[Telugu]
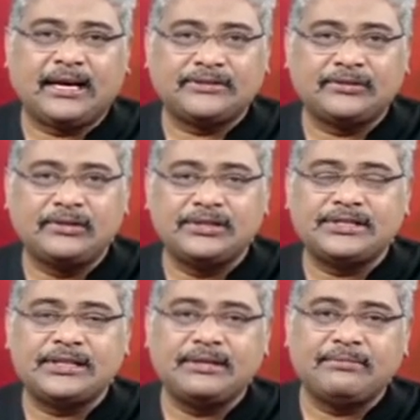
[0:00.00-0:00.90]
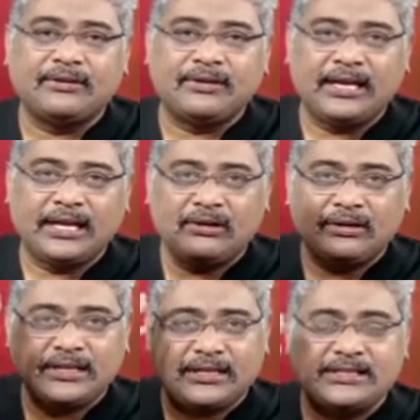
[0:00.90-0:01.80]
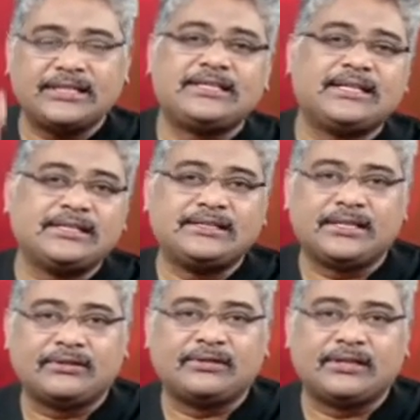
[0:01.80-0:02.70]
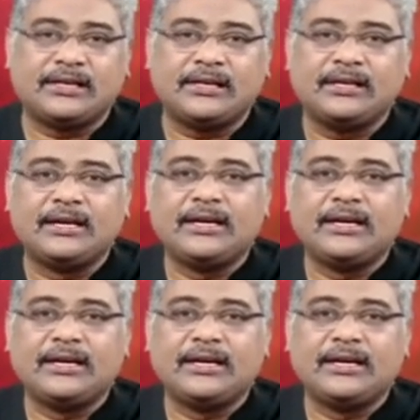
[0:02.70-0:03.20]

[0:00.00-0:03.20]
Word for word: ఆ సొల్యూషన్ని మనం హెయిర్లోకి ఇంజెక్ట్ చేయడం జరుగుతుందండి